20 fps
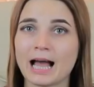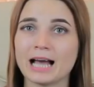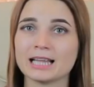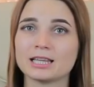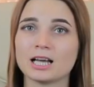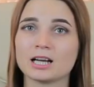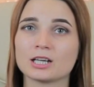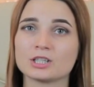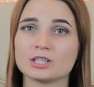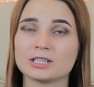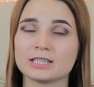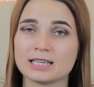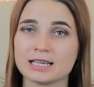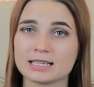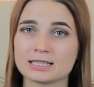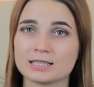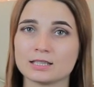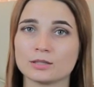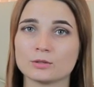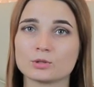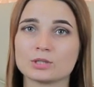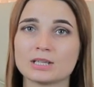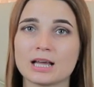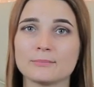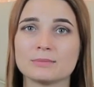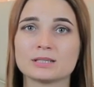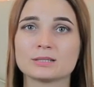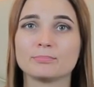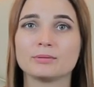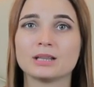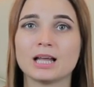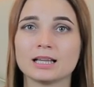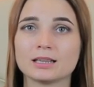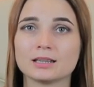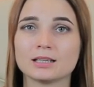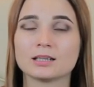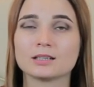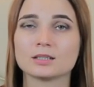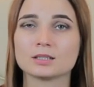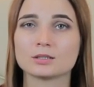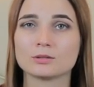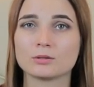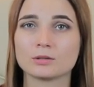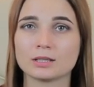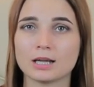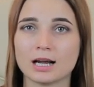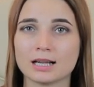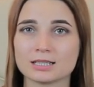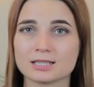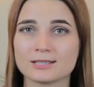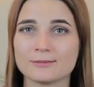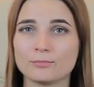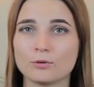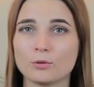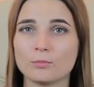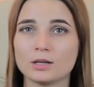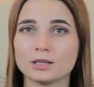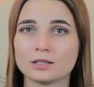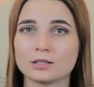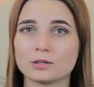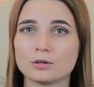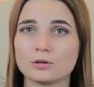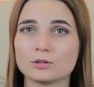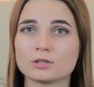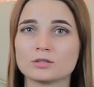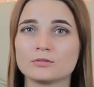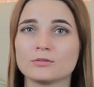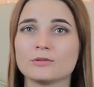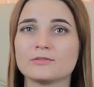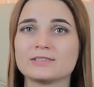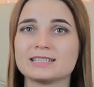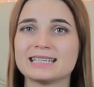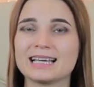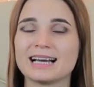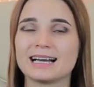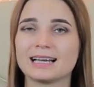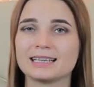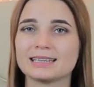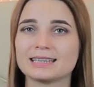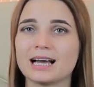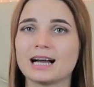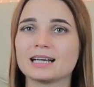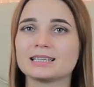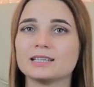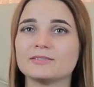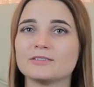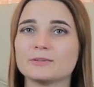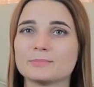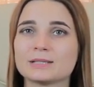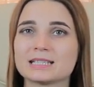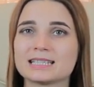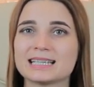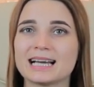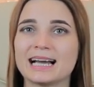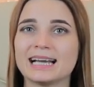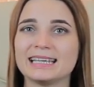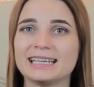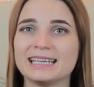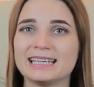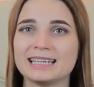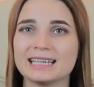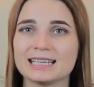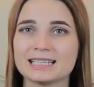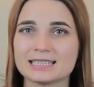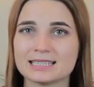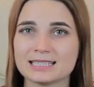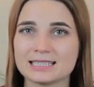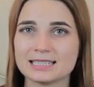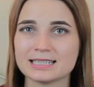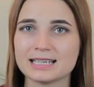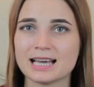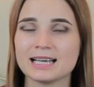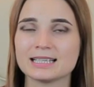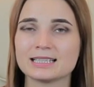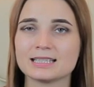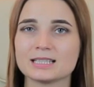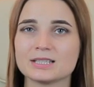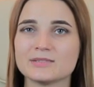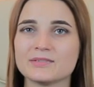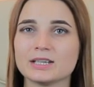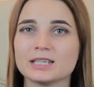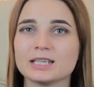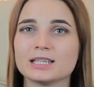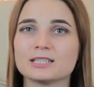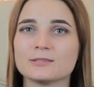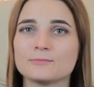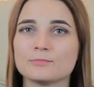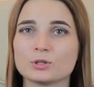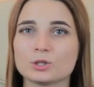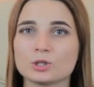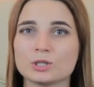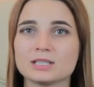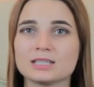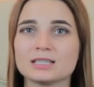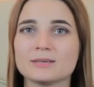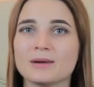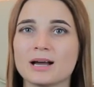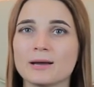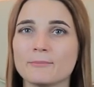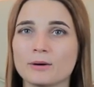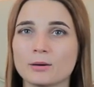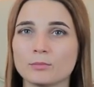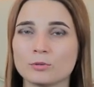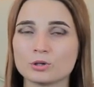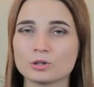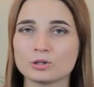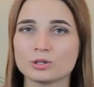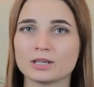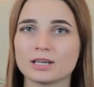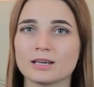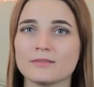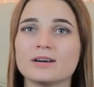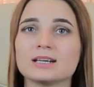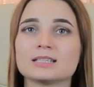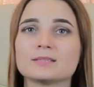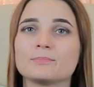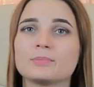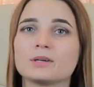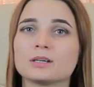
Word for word: А также, если нужна бесплатная консультация по банкротству, все контакты в описании. Не стесняйтесь, звоните, пишите, мои помощники вас